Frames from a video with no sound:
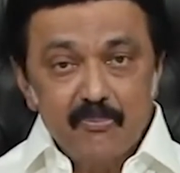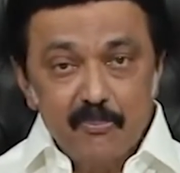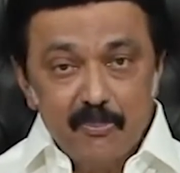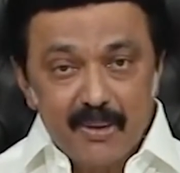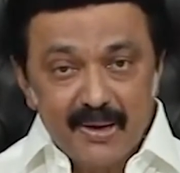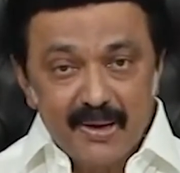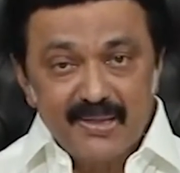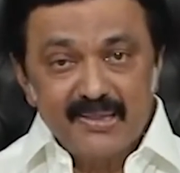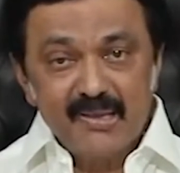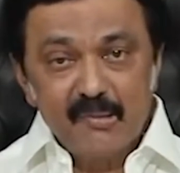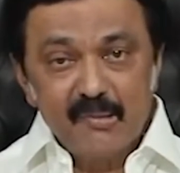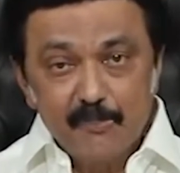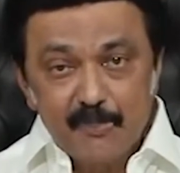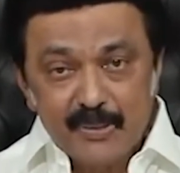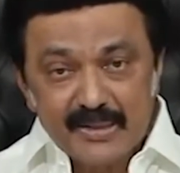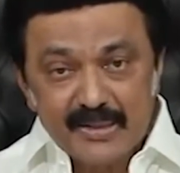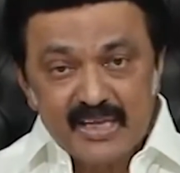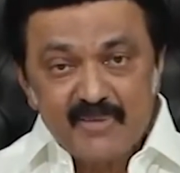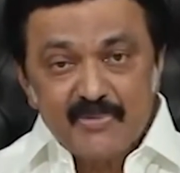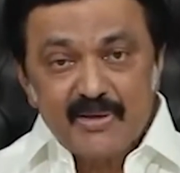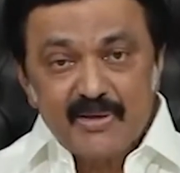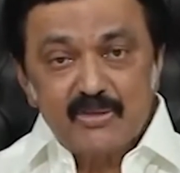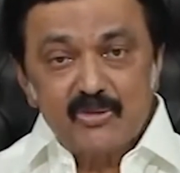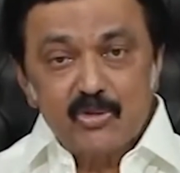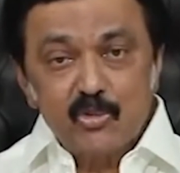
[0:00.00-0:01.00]
மனதில் பதிய
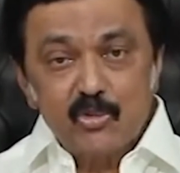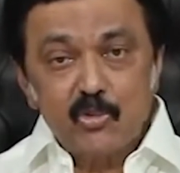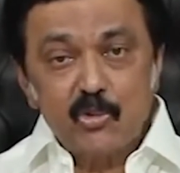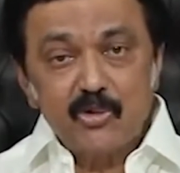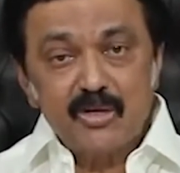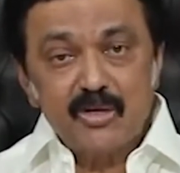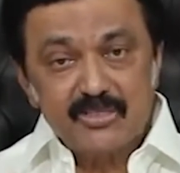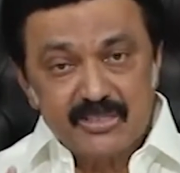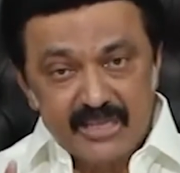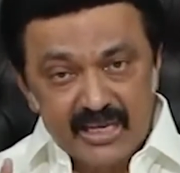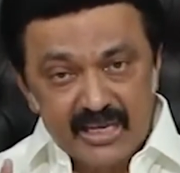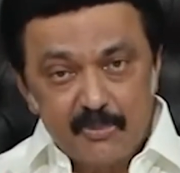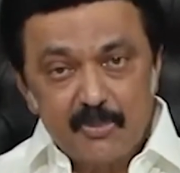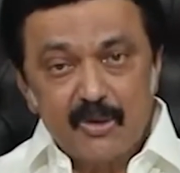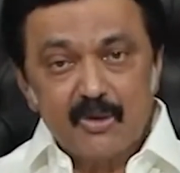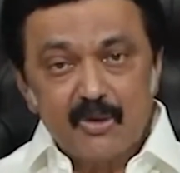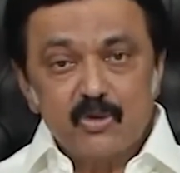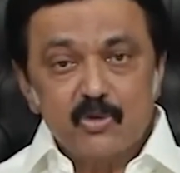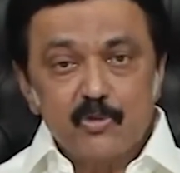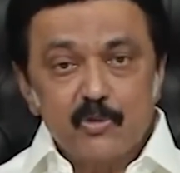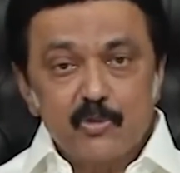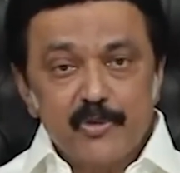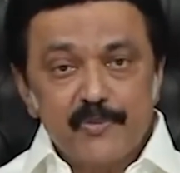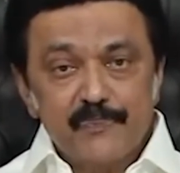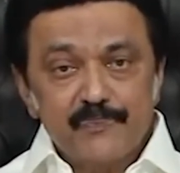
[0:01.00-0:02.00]
வைத்துக்கொண்டு
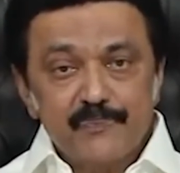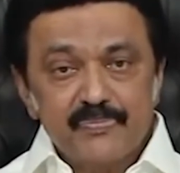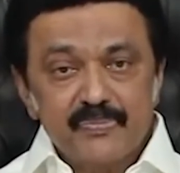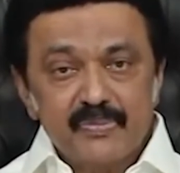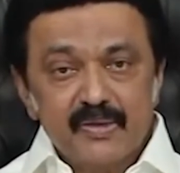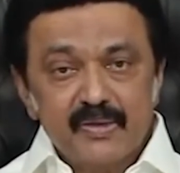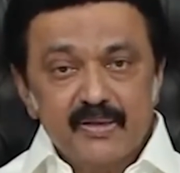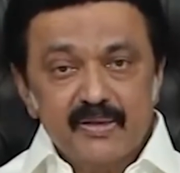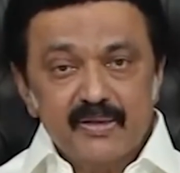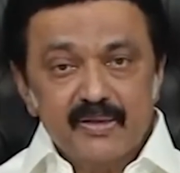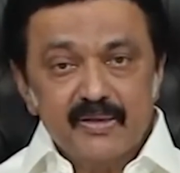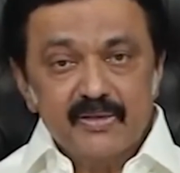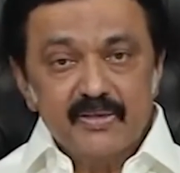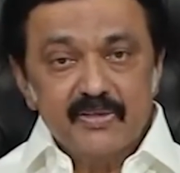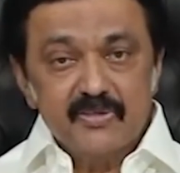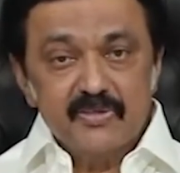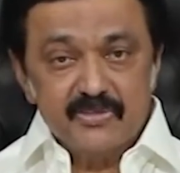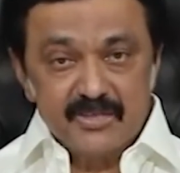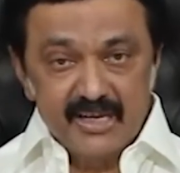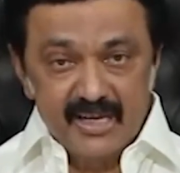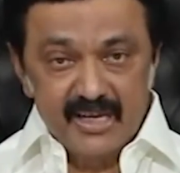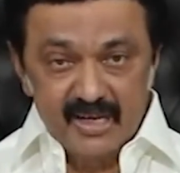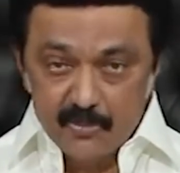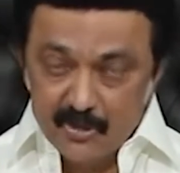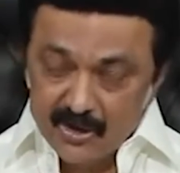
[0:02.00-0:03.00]
செயல்படுத்துவோம்
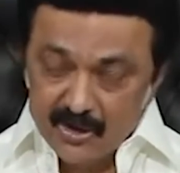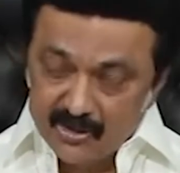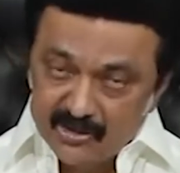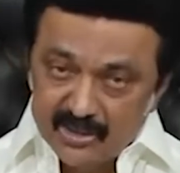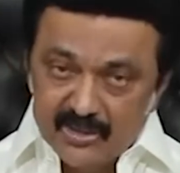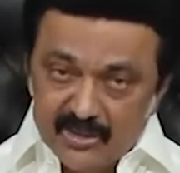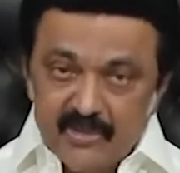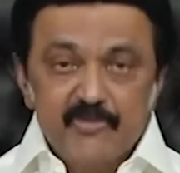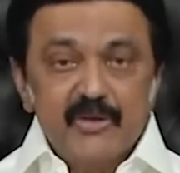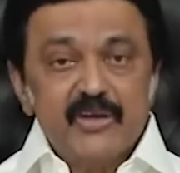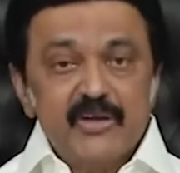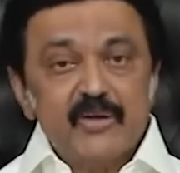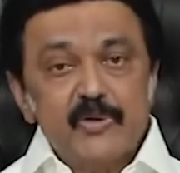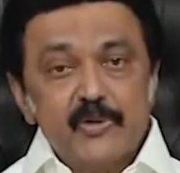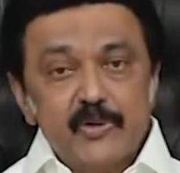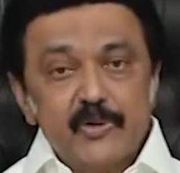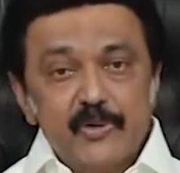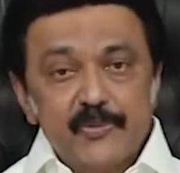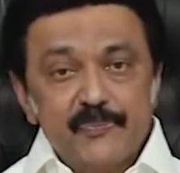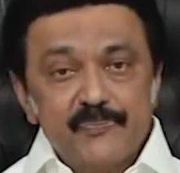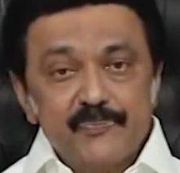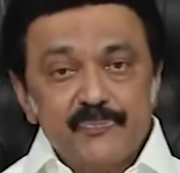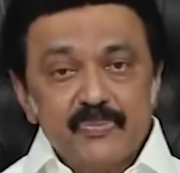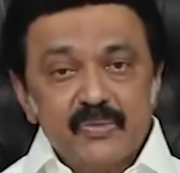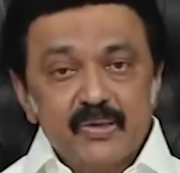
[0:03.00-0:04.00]
செயல்படுத்தியும்
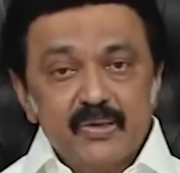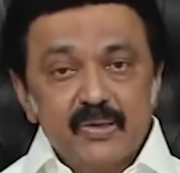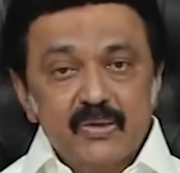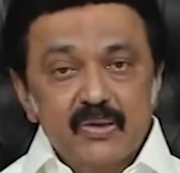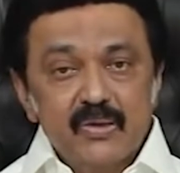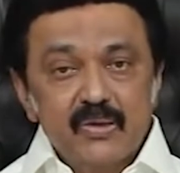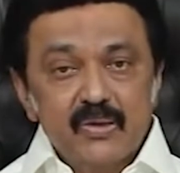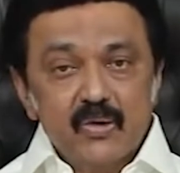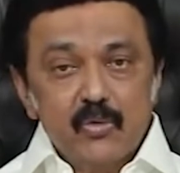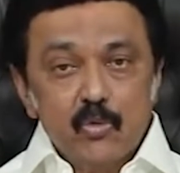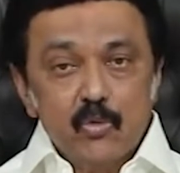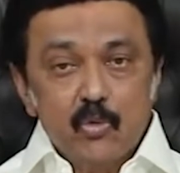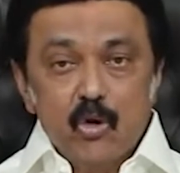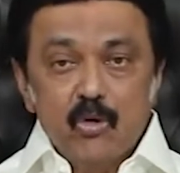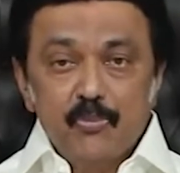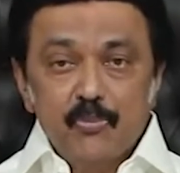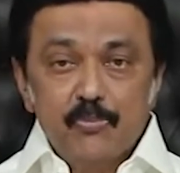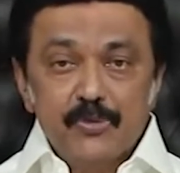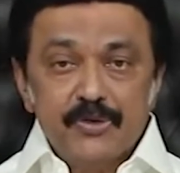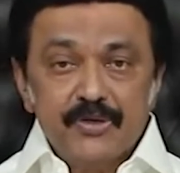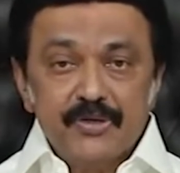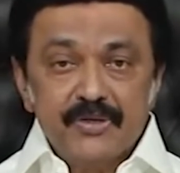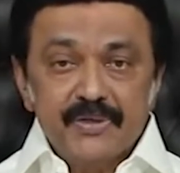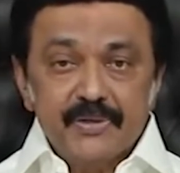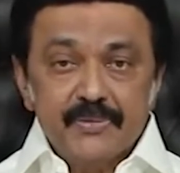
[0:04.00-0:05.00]
வருகிறோம்
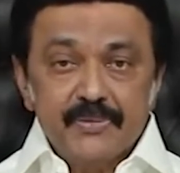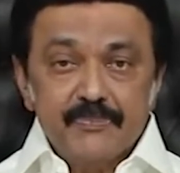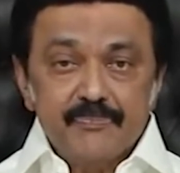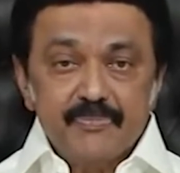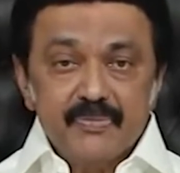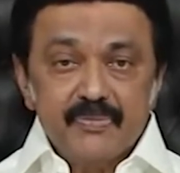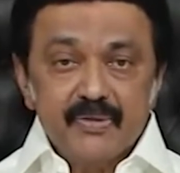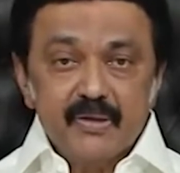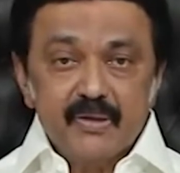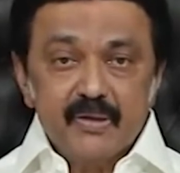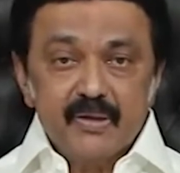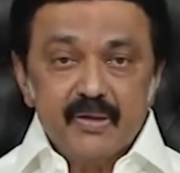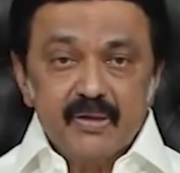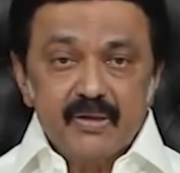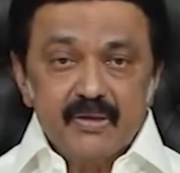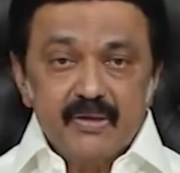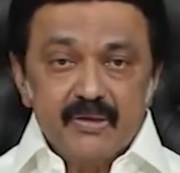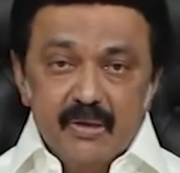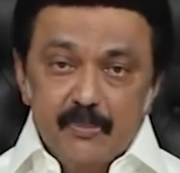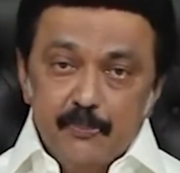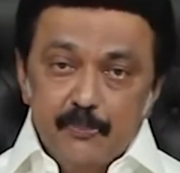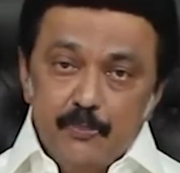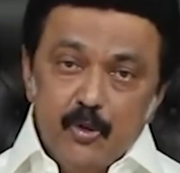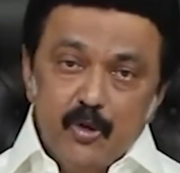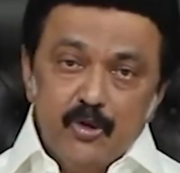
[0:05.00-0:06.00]
கோப்புக்கள்
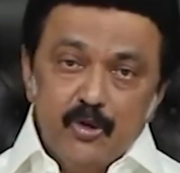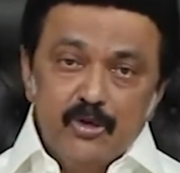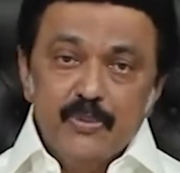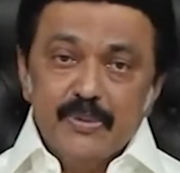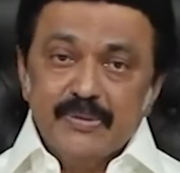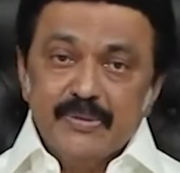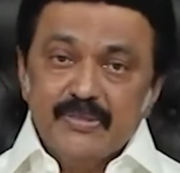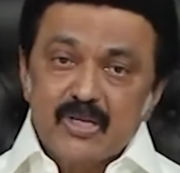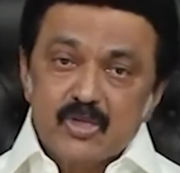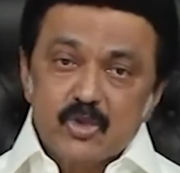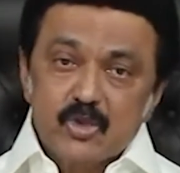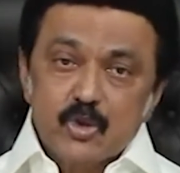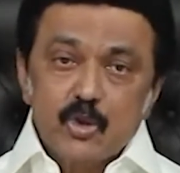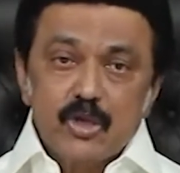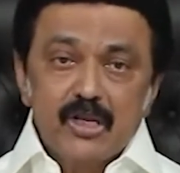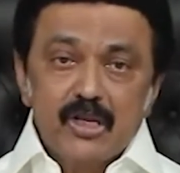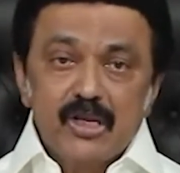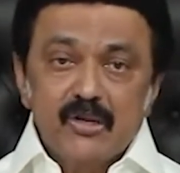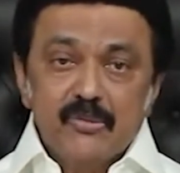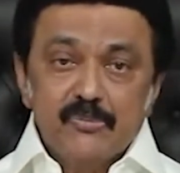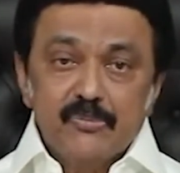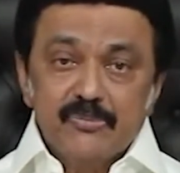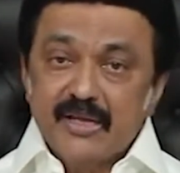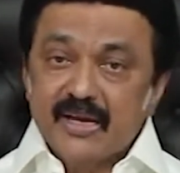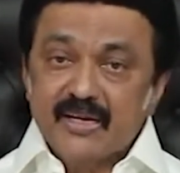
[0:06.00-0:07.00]
எப்போதும் எந்த
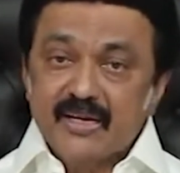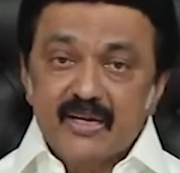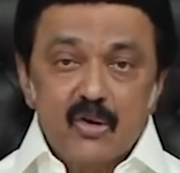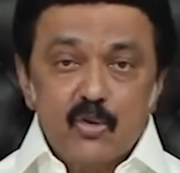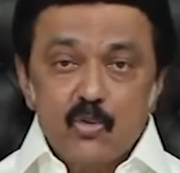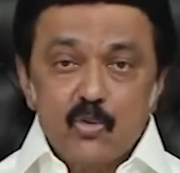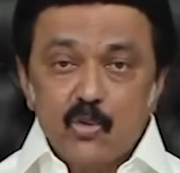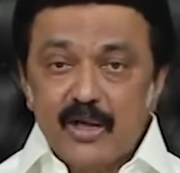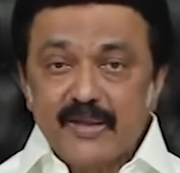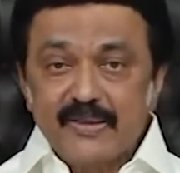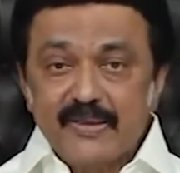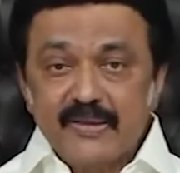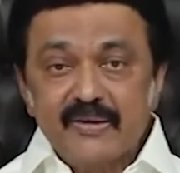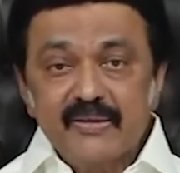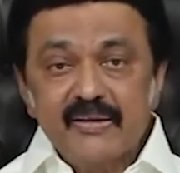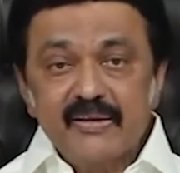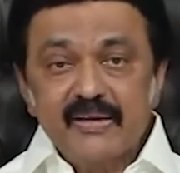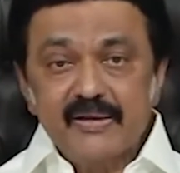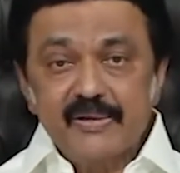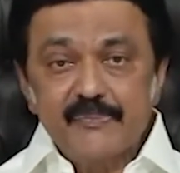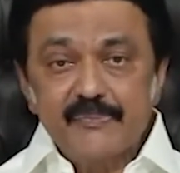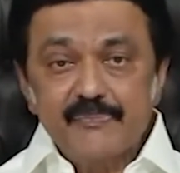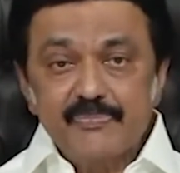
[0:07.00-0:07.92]
சூழலிலும் தேங்கக்கூடாது என்று